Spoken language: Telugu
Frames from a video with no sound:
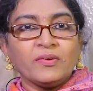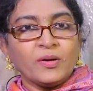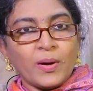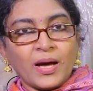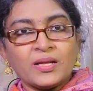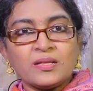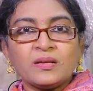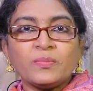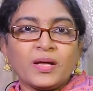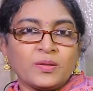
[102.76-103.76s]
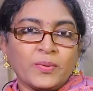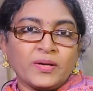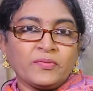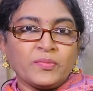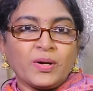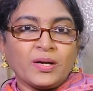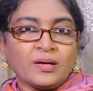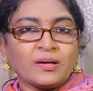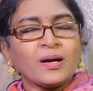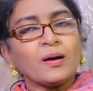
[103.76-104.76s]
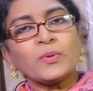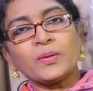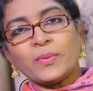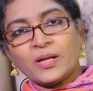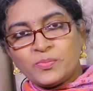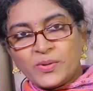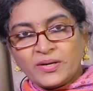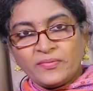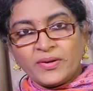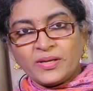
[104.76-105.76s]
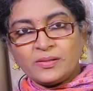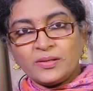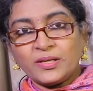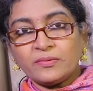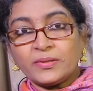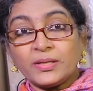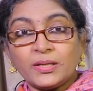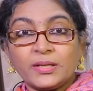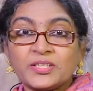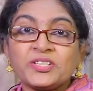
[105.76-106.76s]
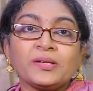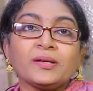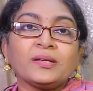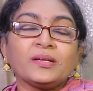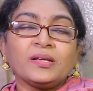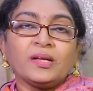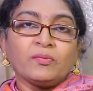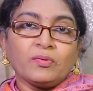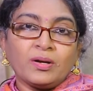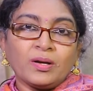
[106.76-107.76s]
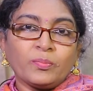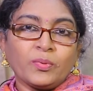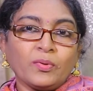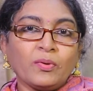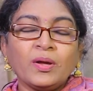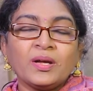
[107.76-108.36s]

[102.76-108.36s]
వీళ్ళు బాగాలేదని బాధపడటం అనమాట కామన్ బాధపడటం అనేది ఇటువంటి లక్షణాలన్నీ ఉన్నప్పుడు